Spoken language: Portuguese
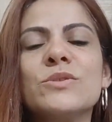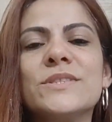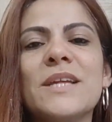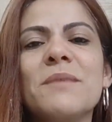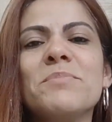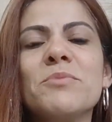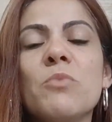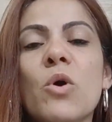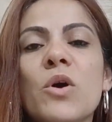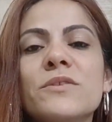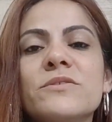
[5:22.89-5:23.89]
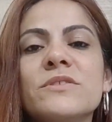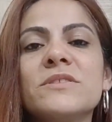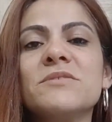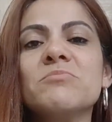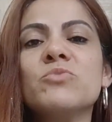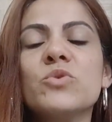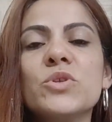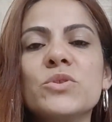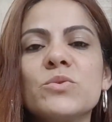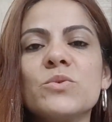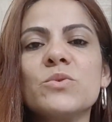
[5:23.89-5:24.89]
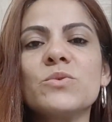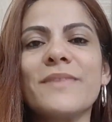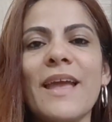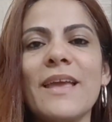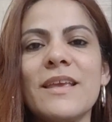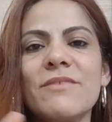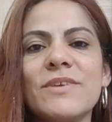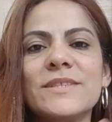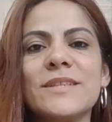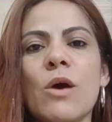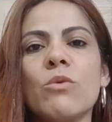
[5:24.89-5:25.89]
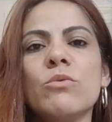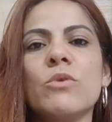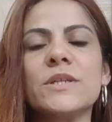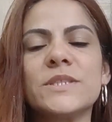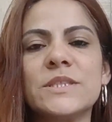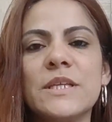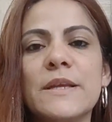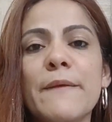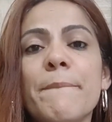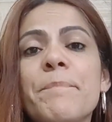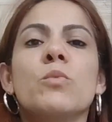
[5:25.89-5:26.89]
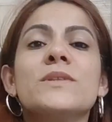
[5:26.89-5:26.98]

sempre mortes muito terríveis, algo assim.